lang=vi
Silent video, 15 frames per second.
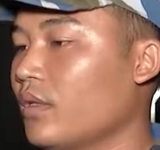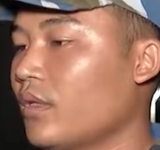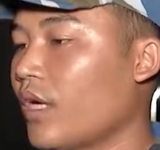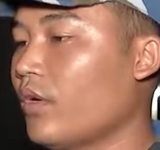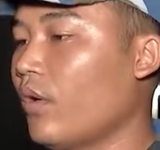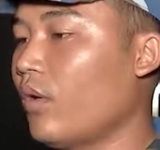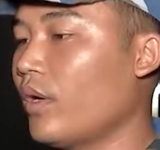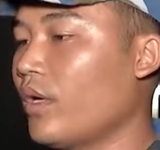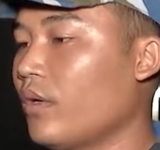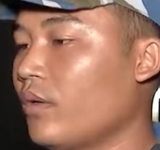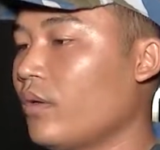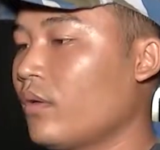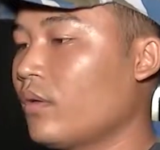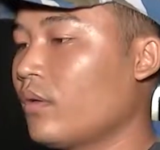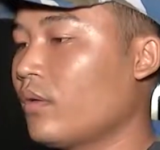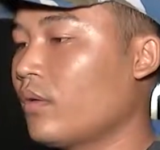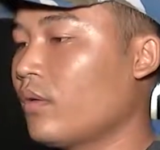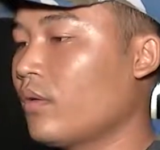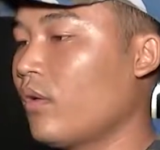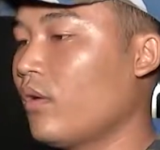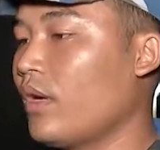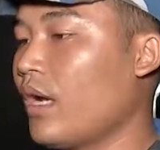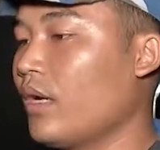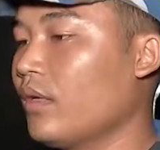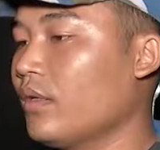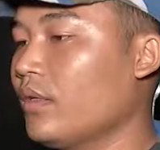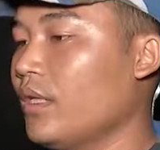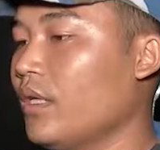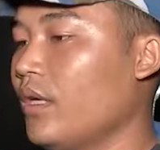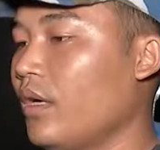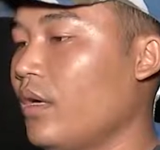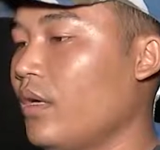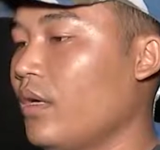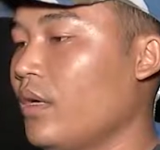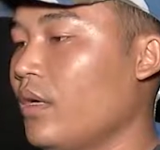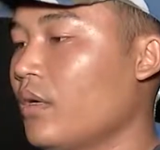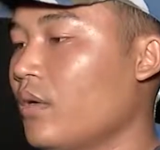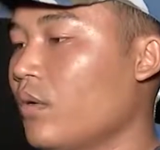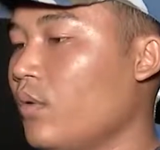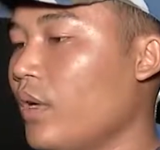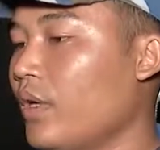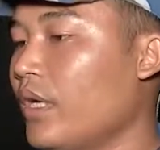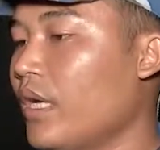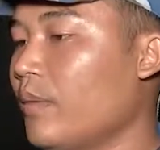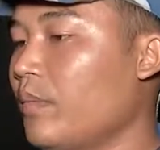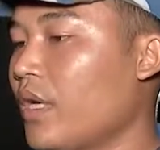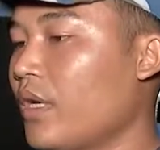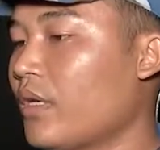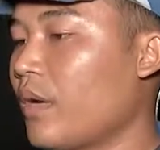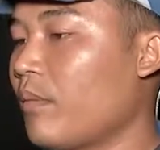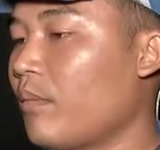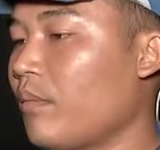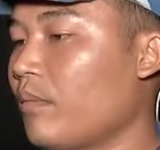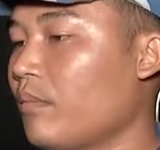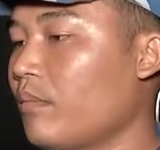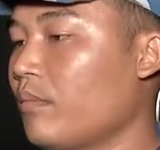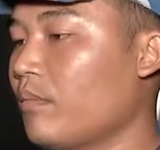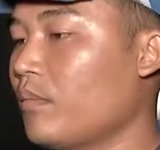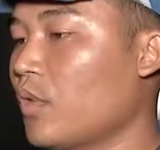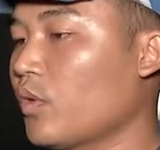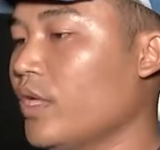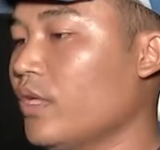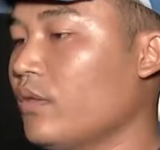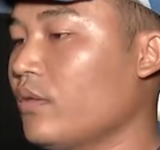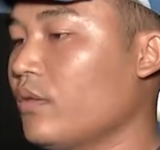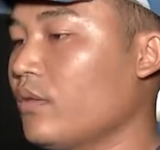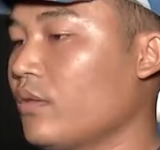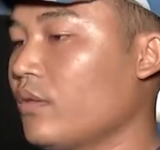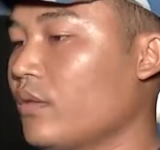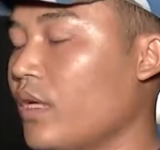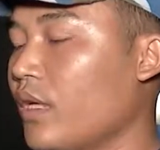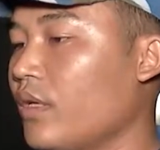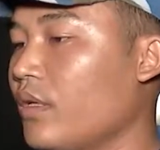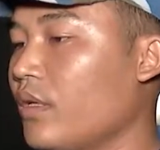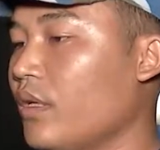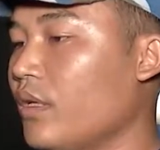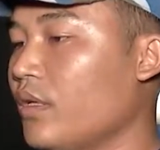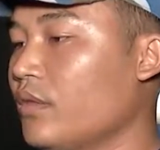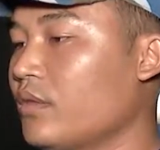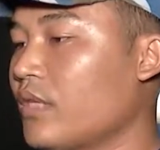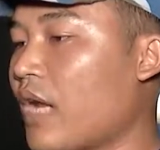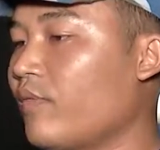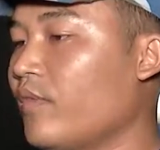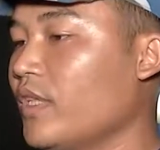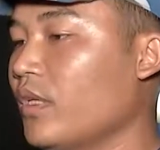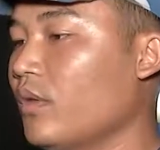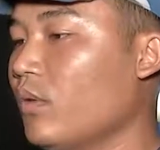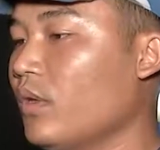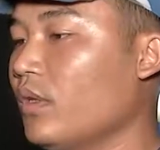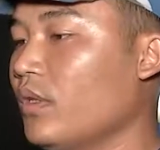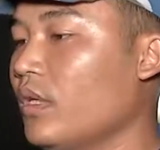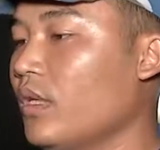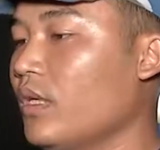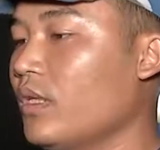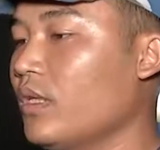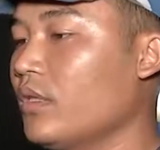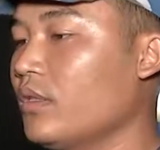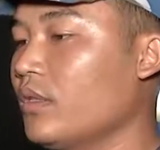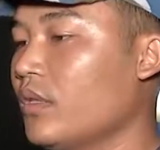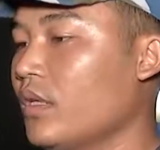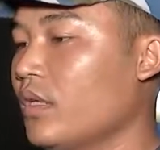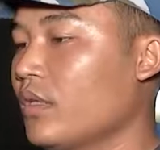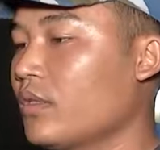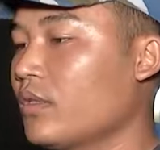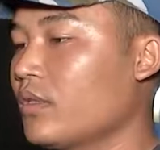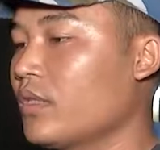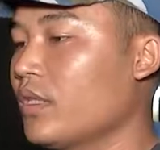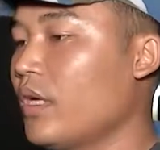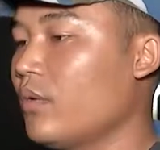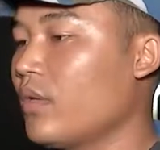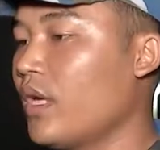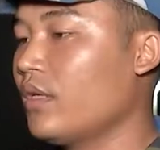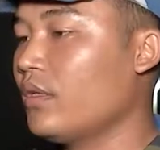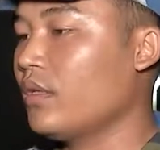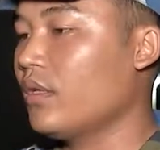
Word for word: thay đổi khó khăn thì ờ, huấn luyện đêm là nhằm mục đích để sát với tình huống chiến đấu nhất.